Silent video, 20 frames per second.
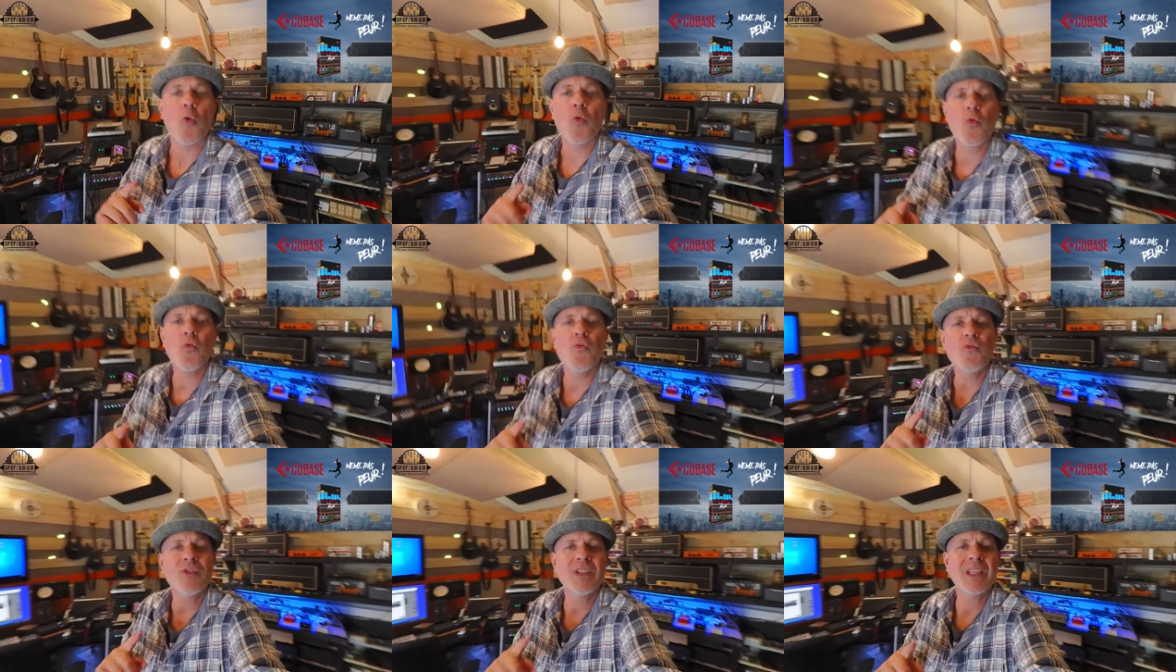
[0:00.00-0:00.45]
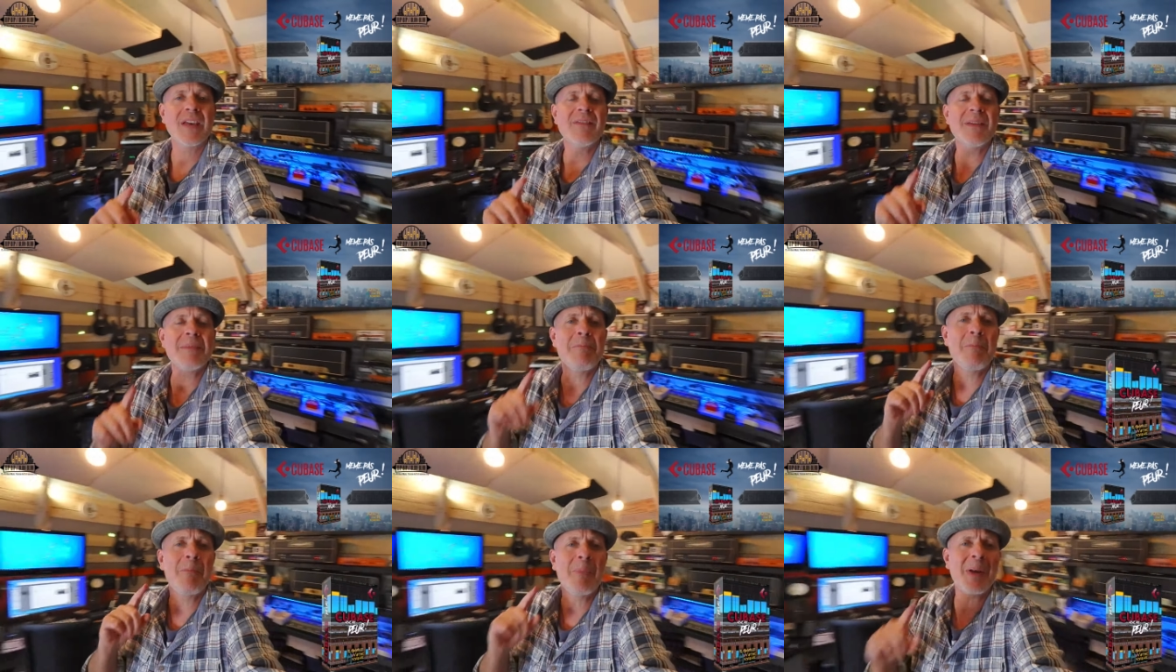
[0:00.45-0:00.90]
où vous
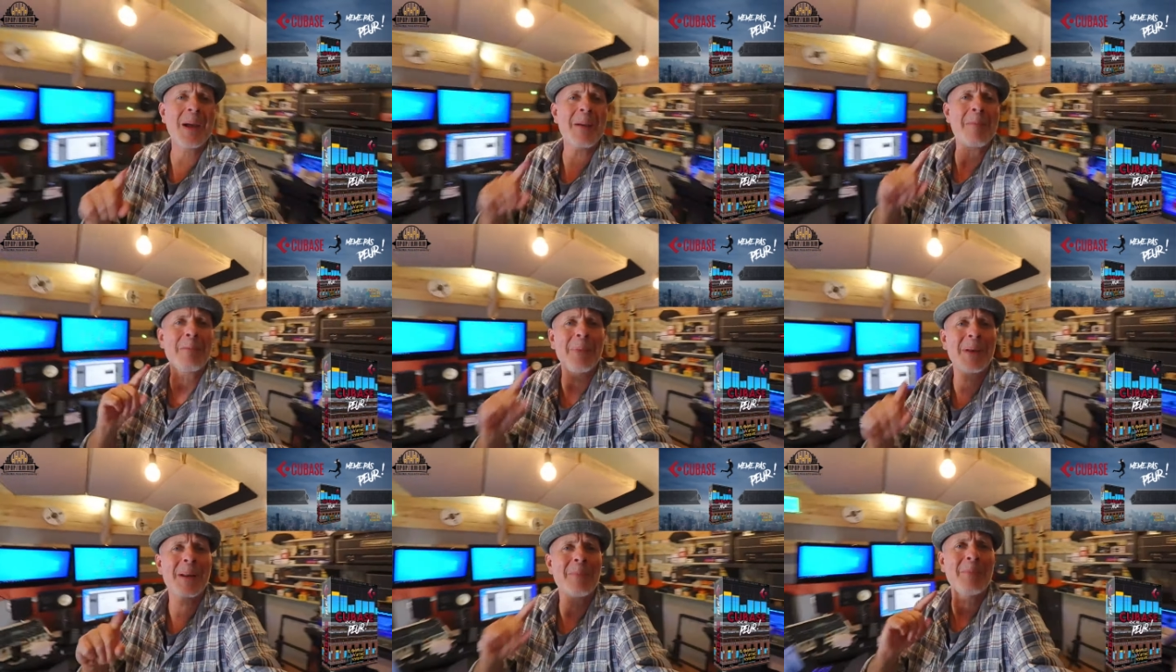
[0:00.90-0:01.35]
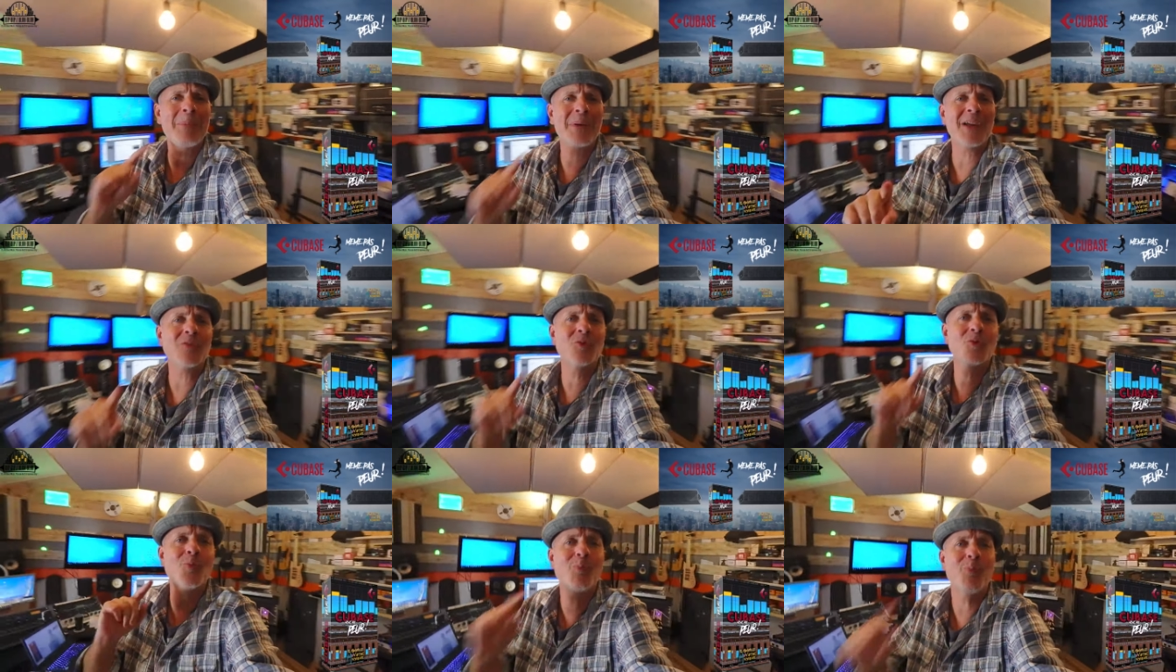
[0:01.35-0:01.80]
avez plein, plein,
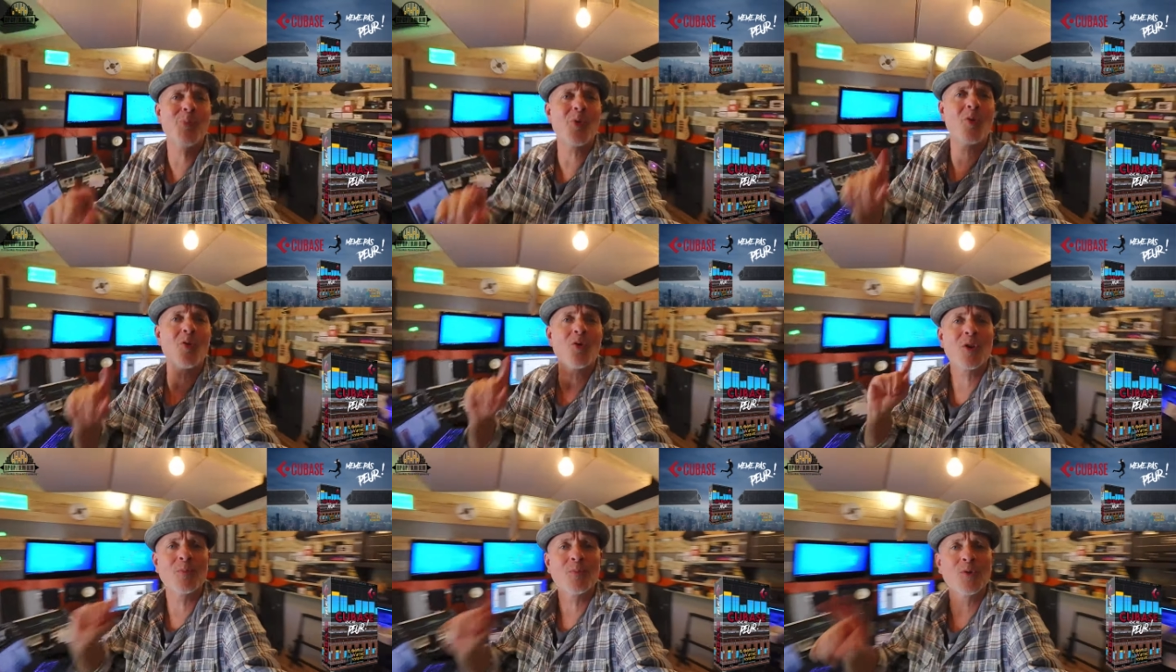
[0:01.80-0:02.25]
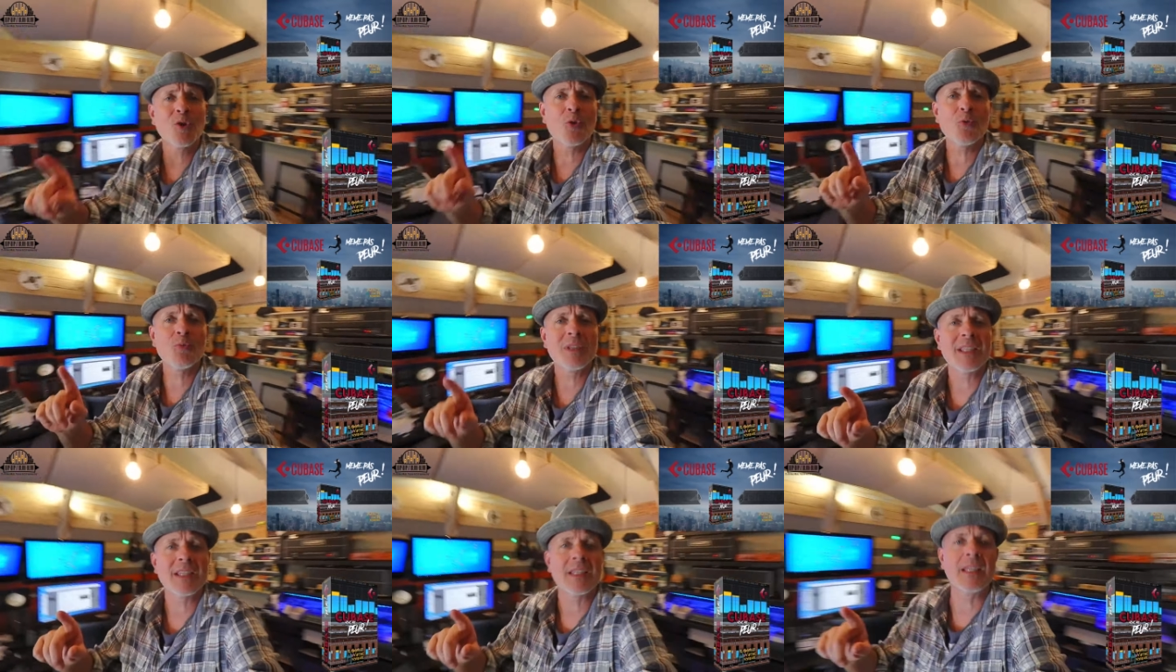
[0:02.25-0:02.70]
plein de plans comme
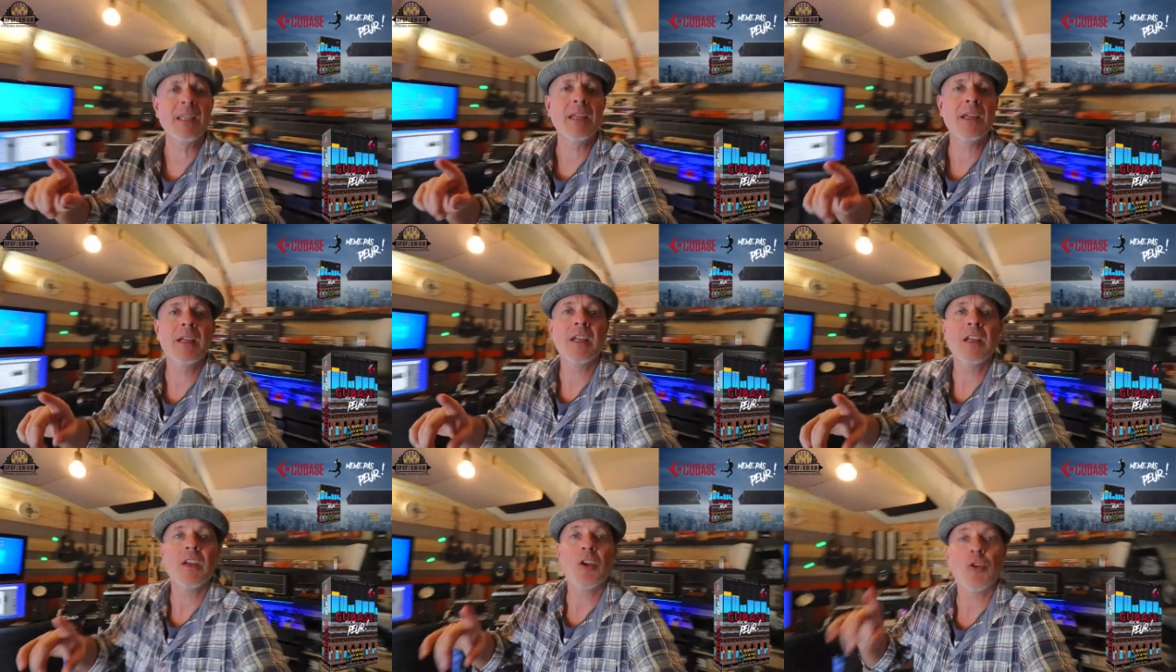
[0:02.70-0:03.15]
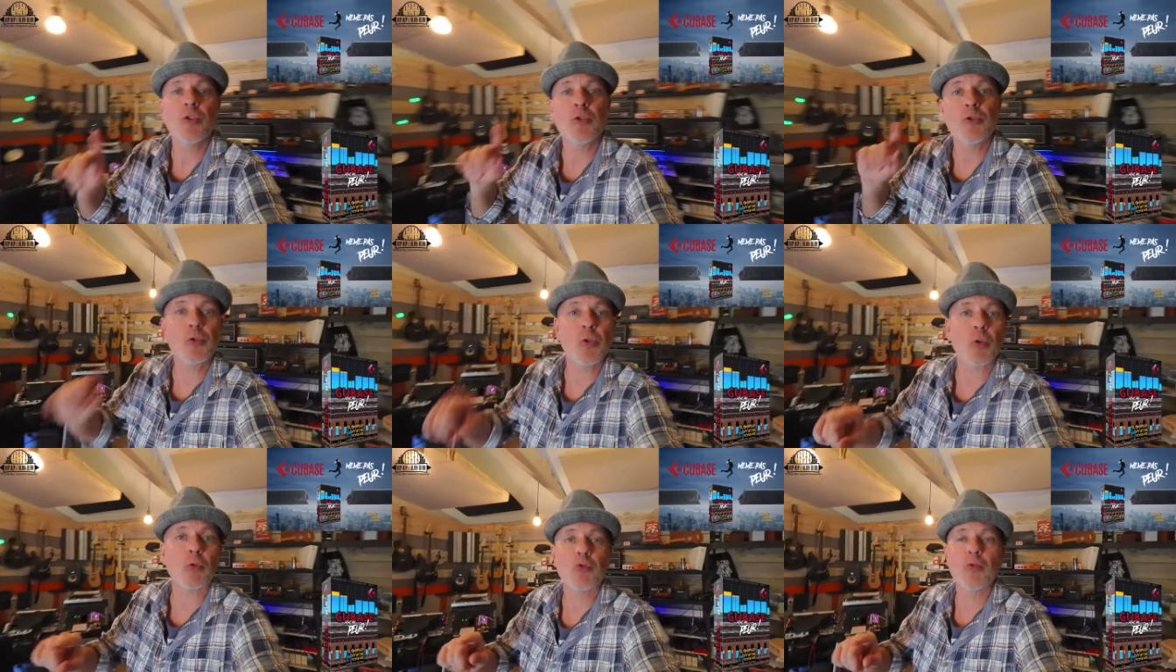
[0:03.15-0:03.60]
celui-ci
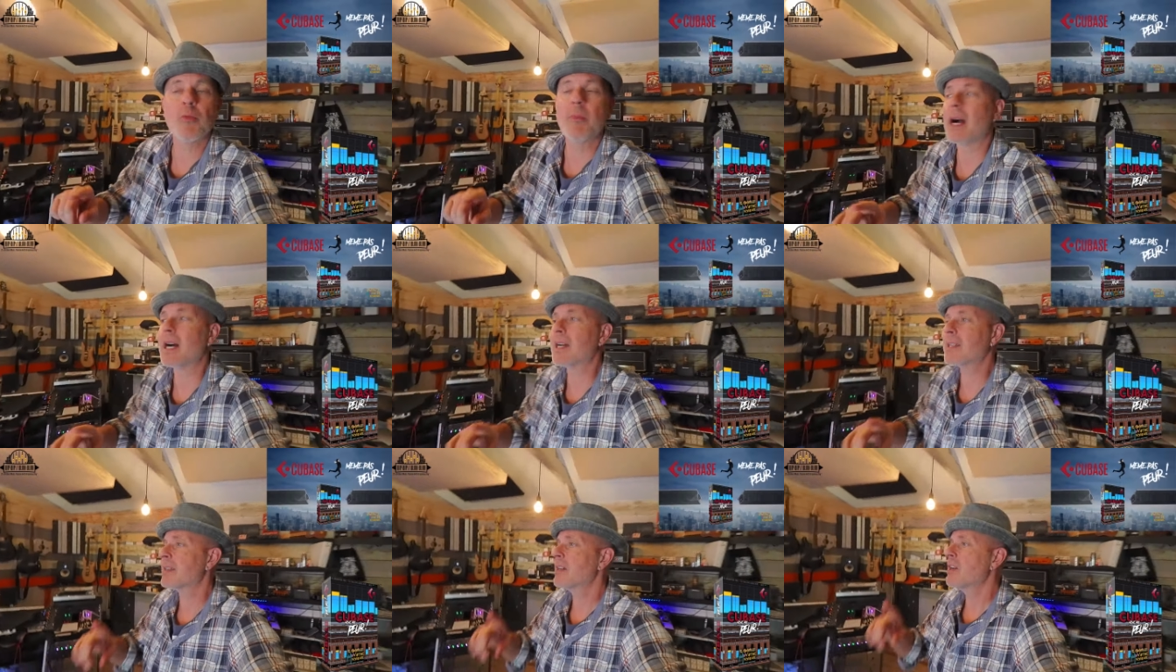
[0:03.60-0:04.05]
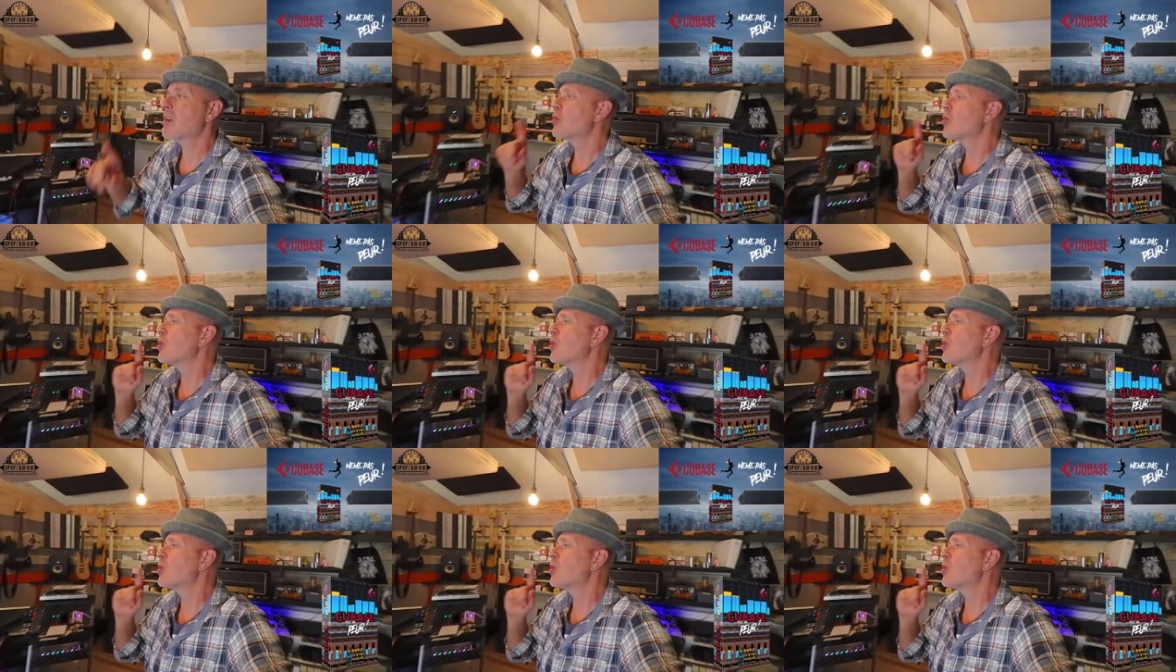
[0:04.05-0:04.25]
sur Cubase,